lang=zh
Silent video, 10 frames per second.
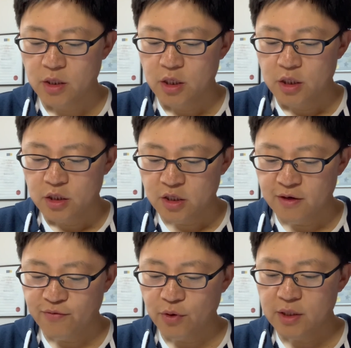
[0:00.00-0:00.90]
是
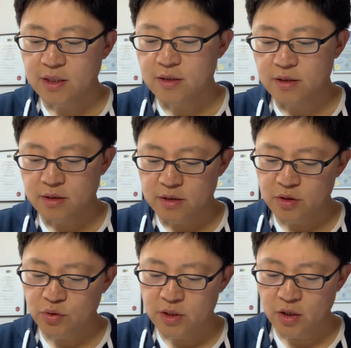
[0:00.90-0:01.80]
佛弟子
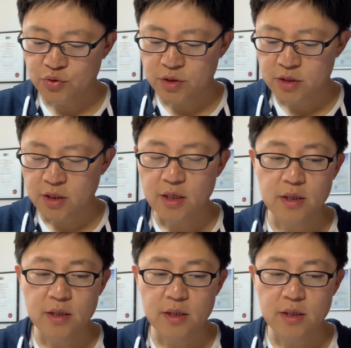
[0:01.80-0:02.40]
修孝顺者，